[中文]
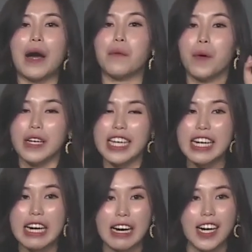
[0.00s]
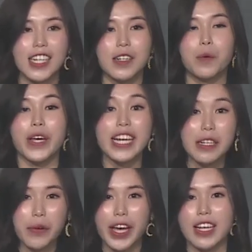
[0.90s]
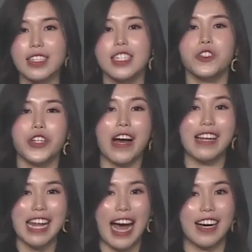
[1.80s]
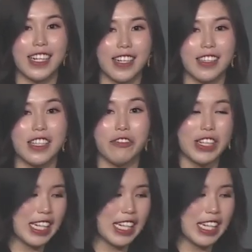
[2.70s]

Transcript: 我一盒我一个月是需要两盒的分